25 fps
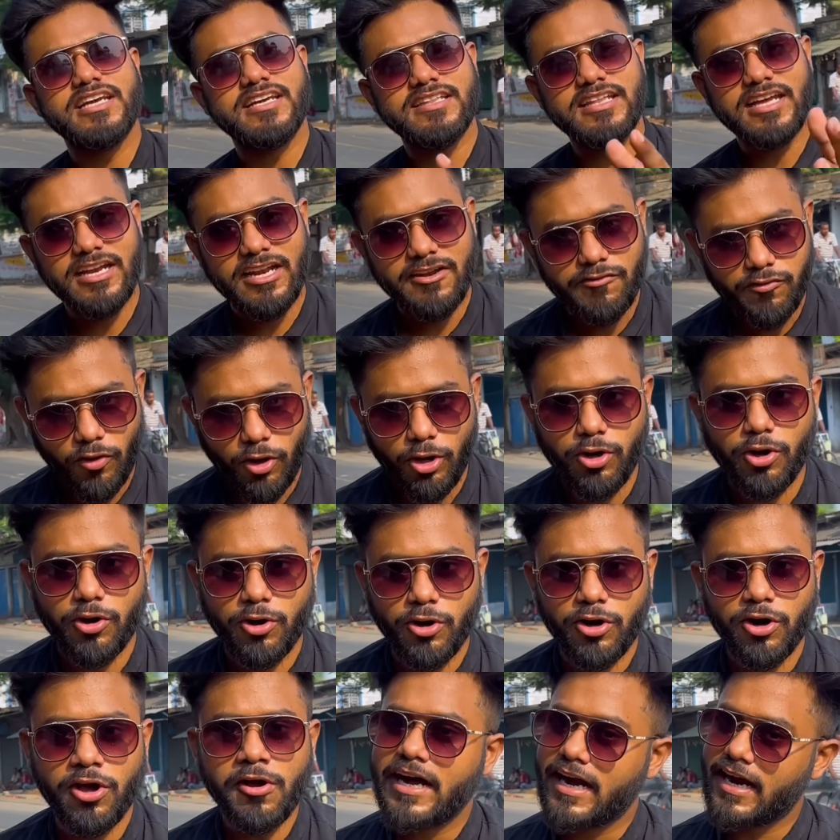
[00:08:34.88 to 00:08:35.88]
দেখে থাকলে ফলো
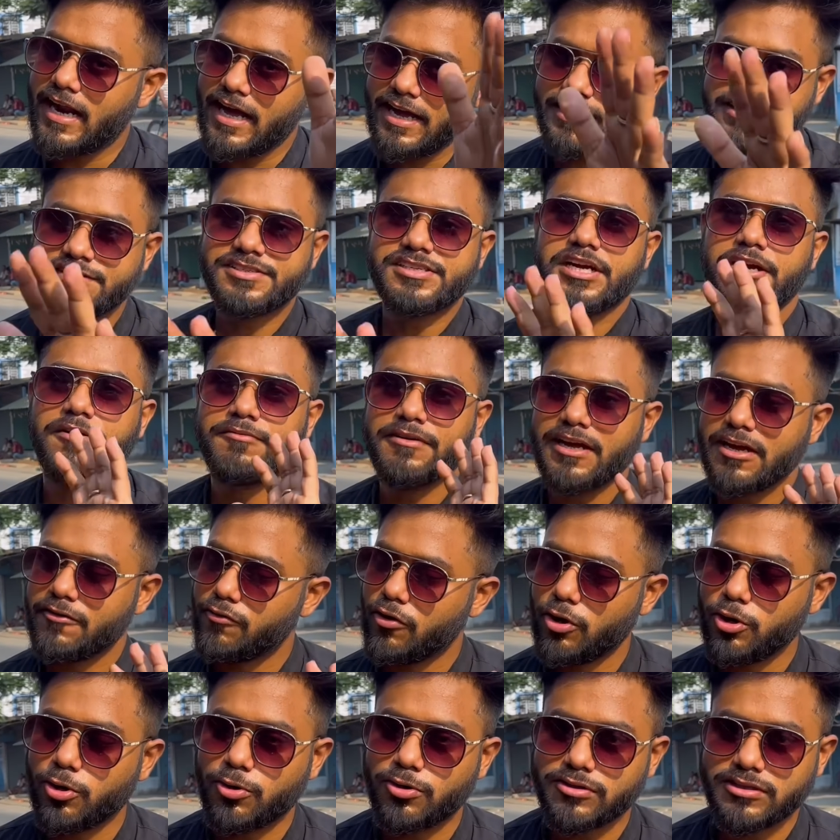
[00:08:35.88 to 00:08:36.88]
করো আর হ্যাঁ ইনস্টাগ্রামটাকে
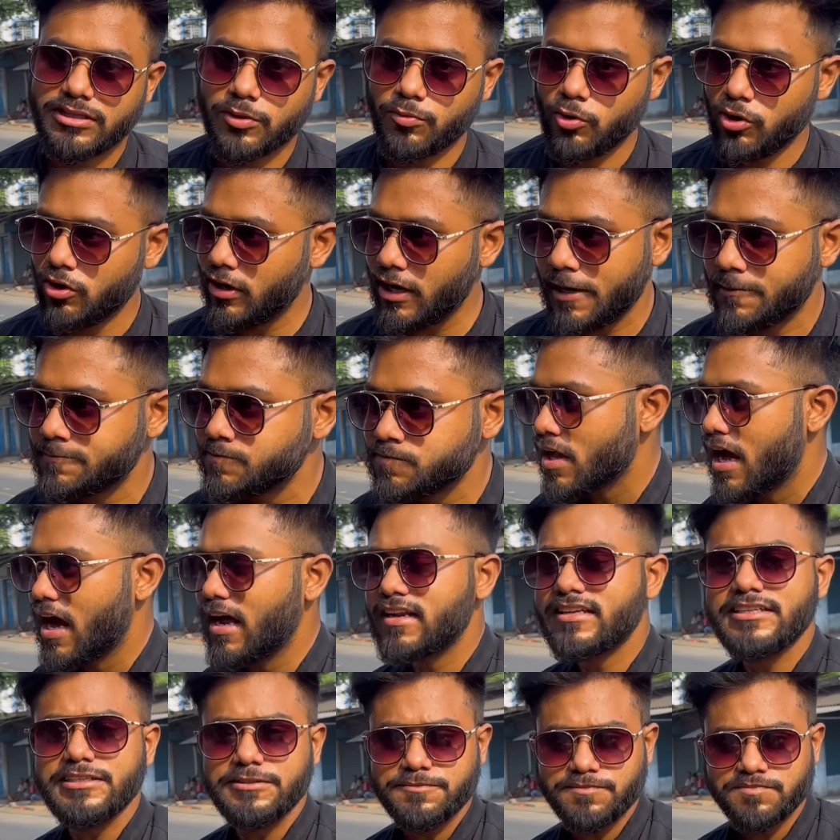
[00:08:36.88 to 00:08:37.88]
ফলো করতে বলো না
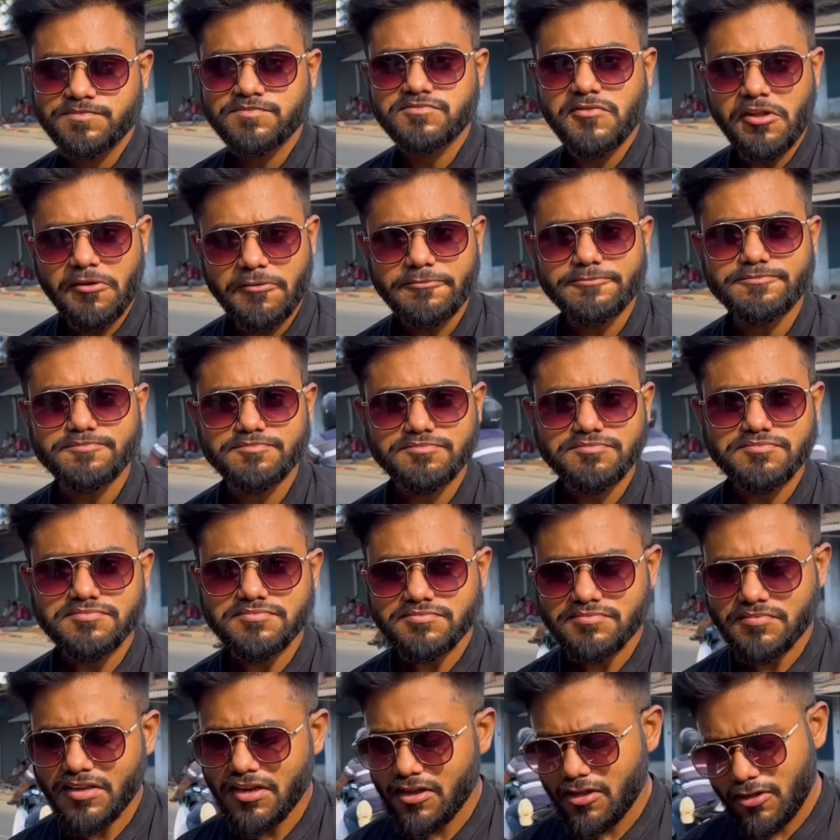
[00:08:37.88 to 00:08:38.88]
আর কি
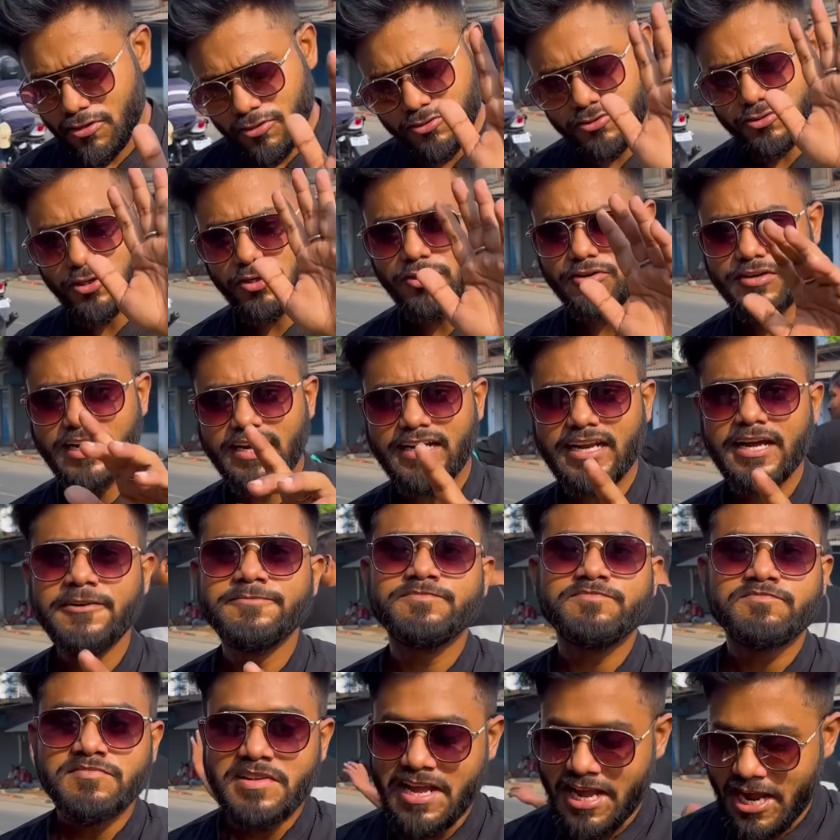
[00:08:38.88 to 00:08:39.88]
চলো টাটা
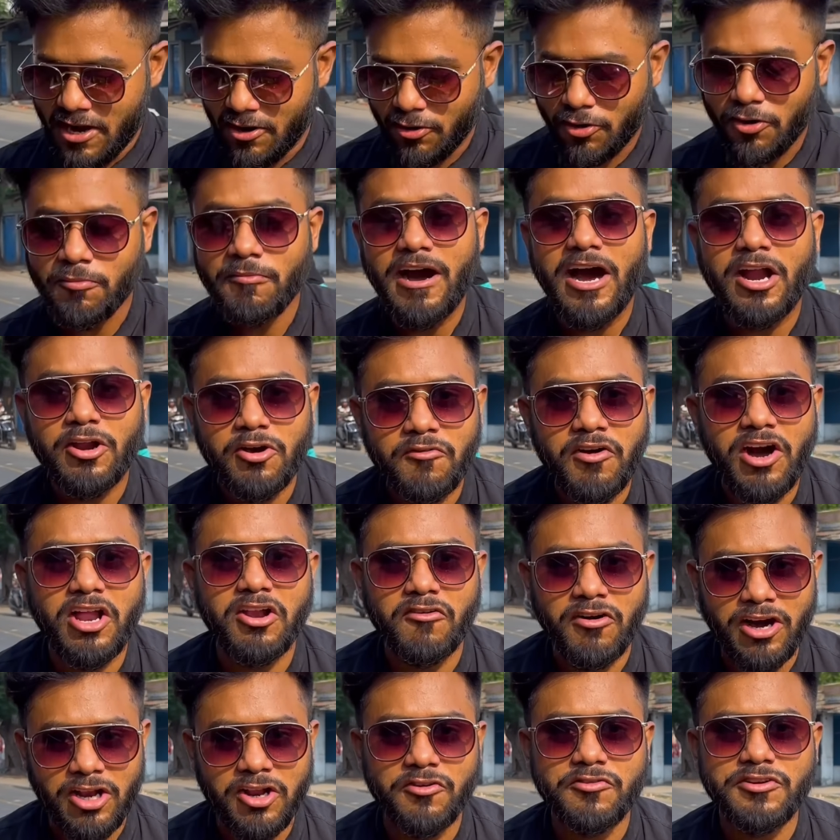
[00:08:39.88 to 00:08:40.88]
এরকম আরও
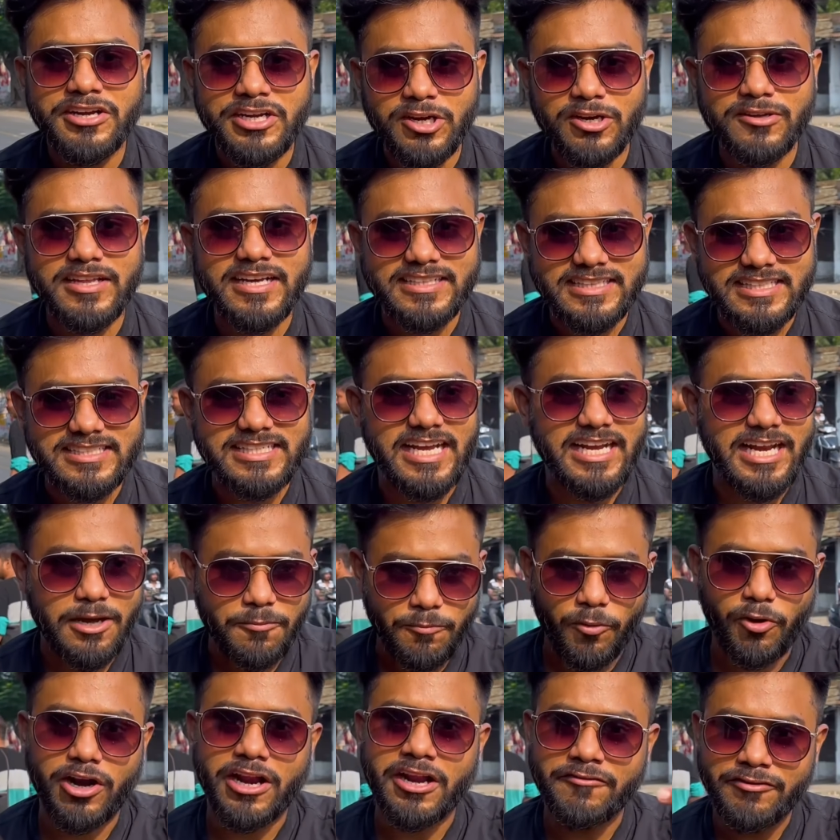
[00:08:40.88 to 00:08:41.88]
ভালো ভালো ভিডিও দেখতে চাইলে
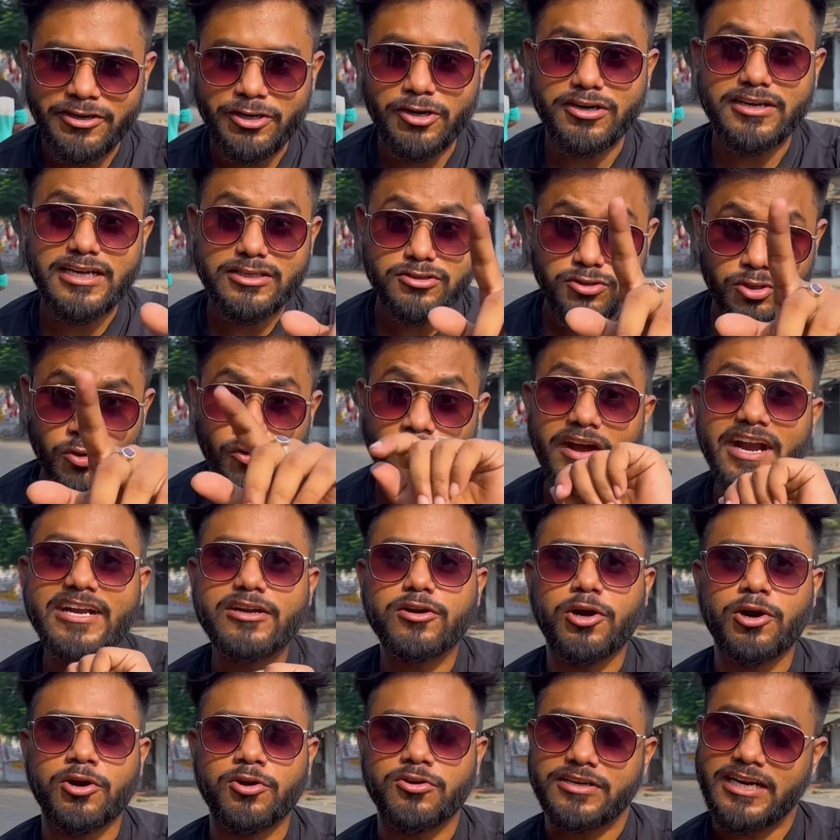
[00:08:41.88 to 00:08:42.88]
পরের ভিডিওটার জন্য ওয়েট
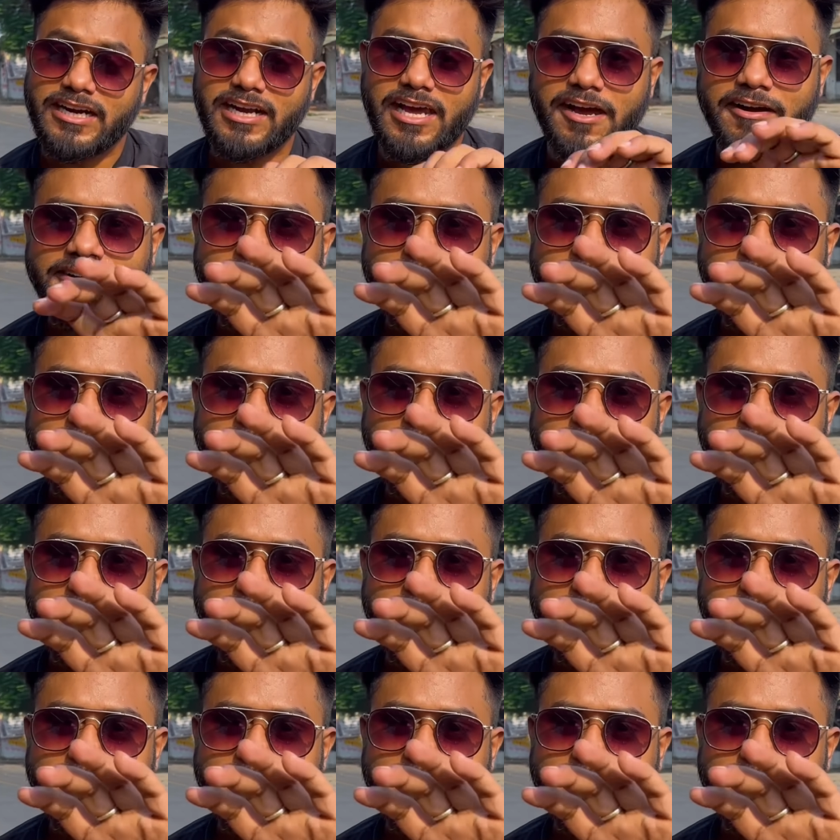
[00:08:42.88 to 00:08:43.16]
করো টাটা